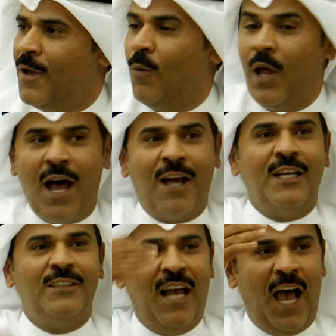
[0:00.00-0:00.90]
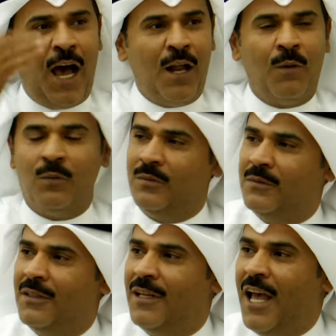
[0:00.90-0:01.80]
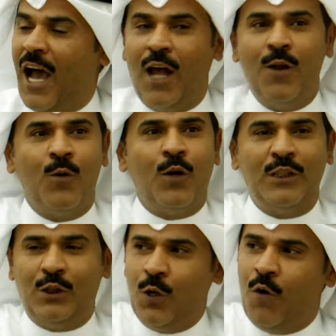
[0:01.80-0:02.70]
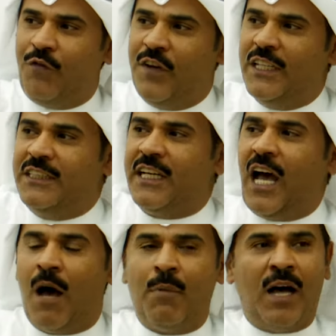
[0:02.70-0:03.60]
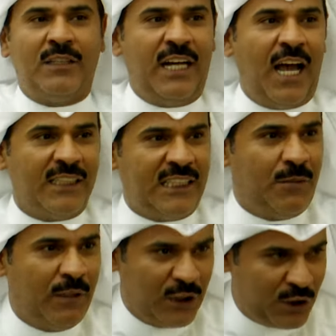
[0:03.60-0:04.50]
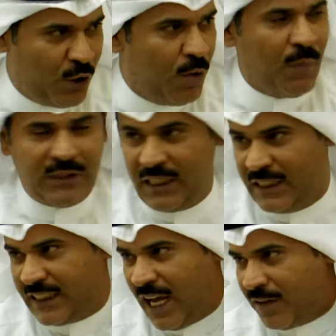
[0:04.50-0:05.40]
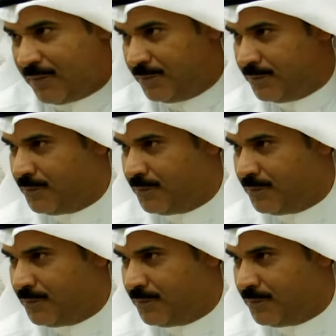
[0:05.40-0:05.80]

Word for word: ولكن تعالوا خلونا نشوف في انتخابات رئاسة مجلس الأمة شو اللي صار